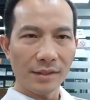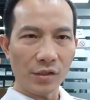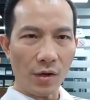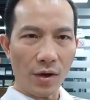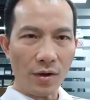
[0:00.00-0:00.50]

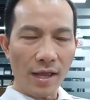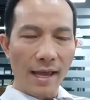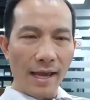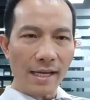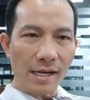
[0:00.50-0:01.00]
Do đó,
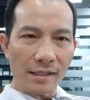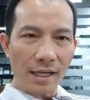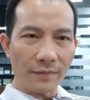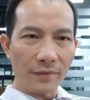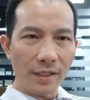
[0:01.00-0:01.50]
hãy cẩn
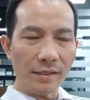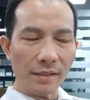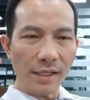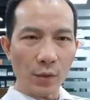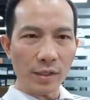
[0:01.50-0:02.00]
thận với
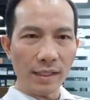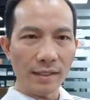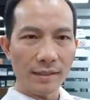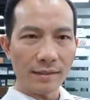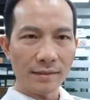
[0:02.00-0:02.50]
những điều gì.